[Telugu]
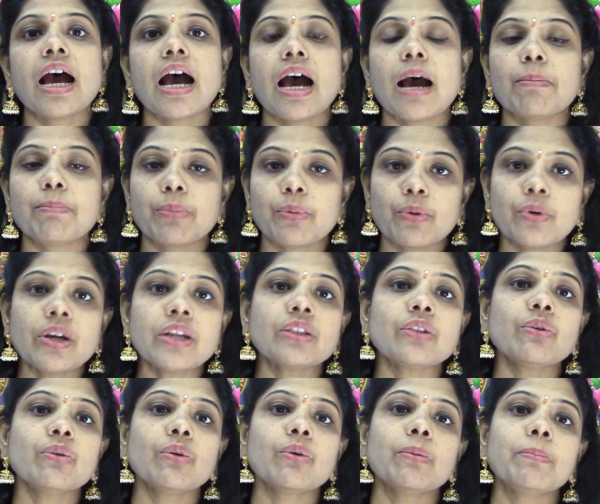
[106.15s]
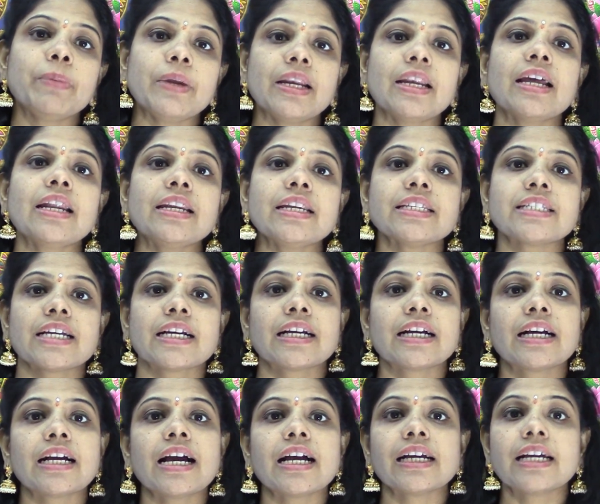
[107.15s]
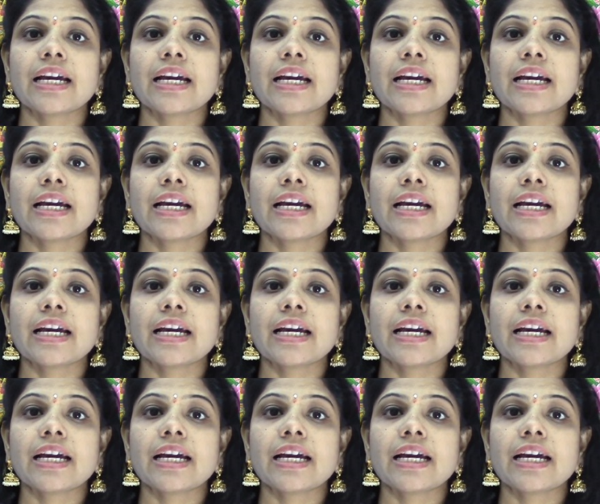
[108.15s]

ఆ పూలతో పిల్లల్ని చక్కగా